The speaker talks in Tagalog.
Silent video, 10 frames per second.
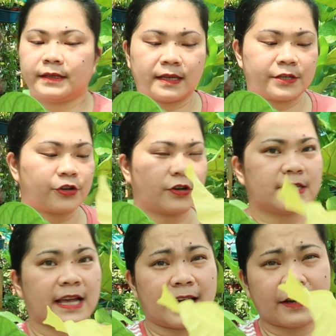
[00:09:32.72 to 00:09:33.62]

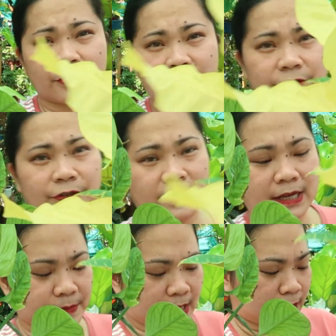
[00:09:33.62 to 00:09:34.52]
Deliciosa
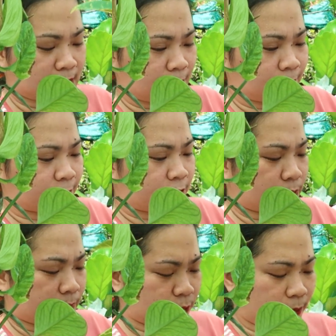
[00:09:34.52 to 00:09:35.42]
Croton. I'm selling this one for
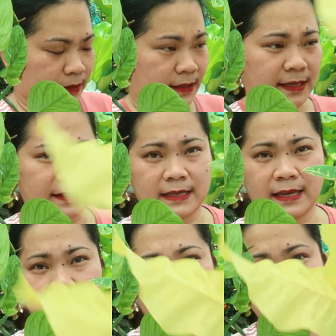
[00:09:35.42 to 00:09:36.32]
only 120 lang
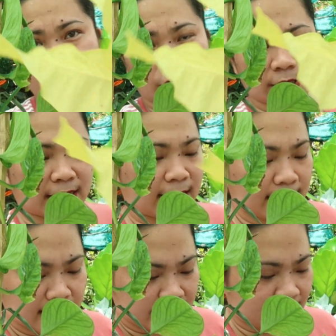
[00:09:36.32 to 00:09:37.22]
din.
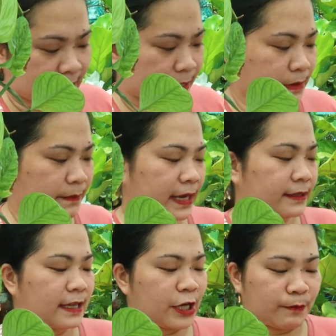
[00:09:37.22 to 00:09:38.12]
Deliciosa. Na kay Ma'am
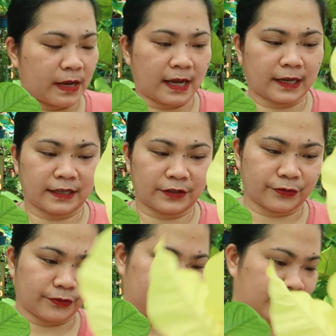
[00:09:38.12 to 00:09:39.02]
Edna na yung malaki
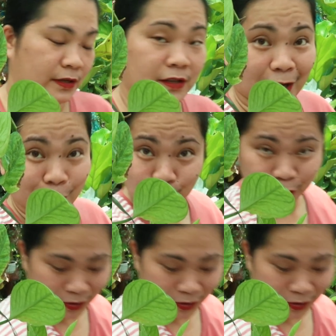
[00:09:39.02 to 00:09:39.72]
nito. Ang laki nun.